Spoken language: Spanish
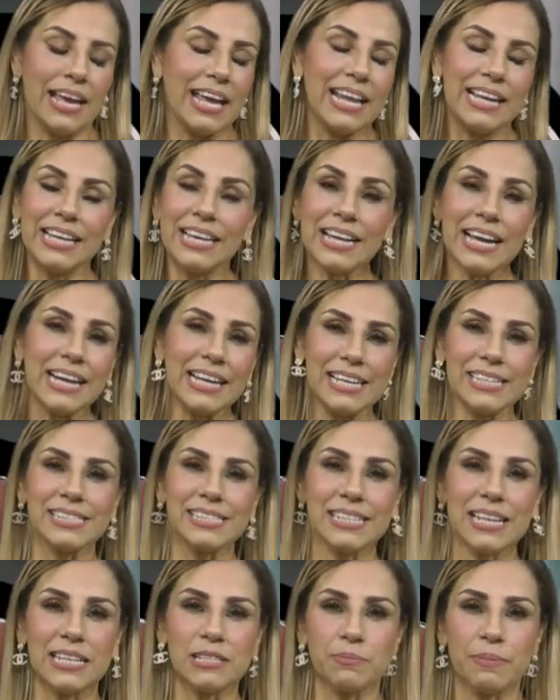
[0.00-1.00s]
elijan
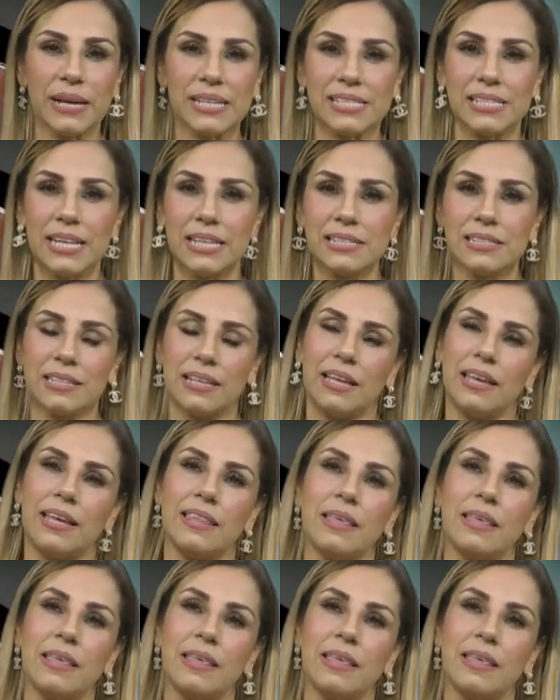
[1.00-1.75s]
estas bases eh,